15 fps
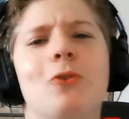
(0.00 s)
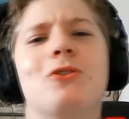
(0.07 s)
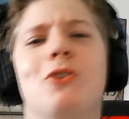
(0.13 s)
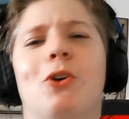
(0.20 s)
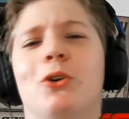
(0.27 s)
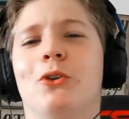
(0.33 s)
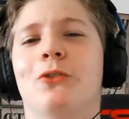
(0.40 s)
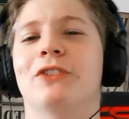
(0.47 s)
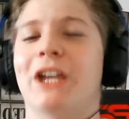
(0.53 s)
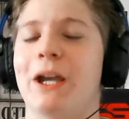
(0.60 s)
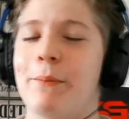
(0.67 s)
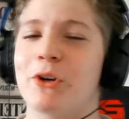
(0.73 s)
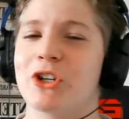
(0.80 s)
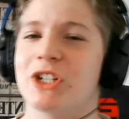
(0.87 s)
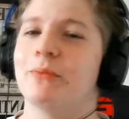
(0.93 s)
se retrouve très
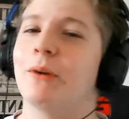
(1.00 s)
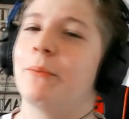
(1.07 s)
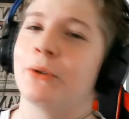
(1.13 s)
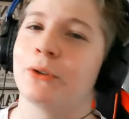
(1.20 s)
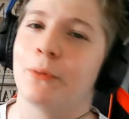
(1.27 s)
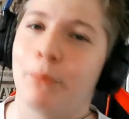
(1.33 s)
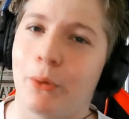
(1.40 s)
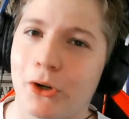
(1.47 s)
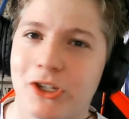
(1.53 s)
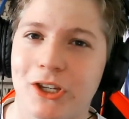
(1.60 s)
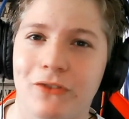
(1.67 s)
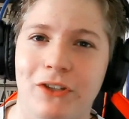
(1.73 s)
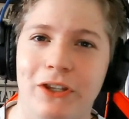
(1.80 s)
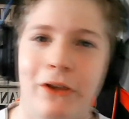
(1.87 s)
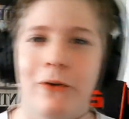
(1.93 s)
prochainement pour de prochaines
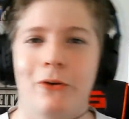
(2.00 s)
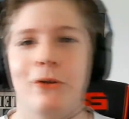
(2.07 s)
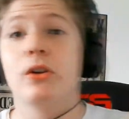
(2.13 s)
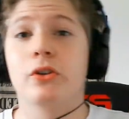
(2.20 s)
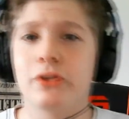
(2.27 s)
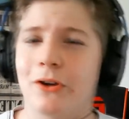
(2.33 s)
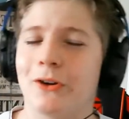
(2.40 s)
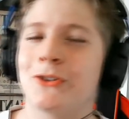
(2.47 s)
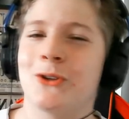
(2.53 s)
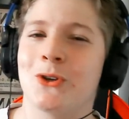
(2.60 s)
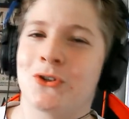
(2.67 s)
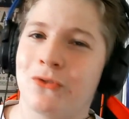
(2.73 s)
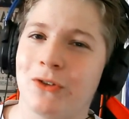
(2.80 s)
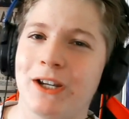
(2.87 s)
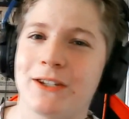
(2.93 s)
vidéos Sur ce je
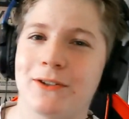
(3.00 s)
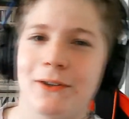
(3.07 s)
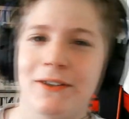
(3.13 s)
vous laisse sur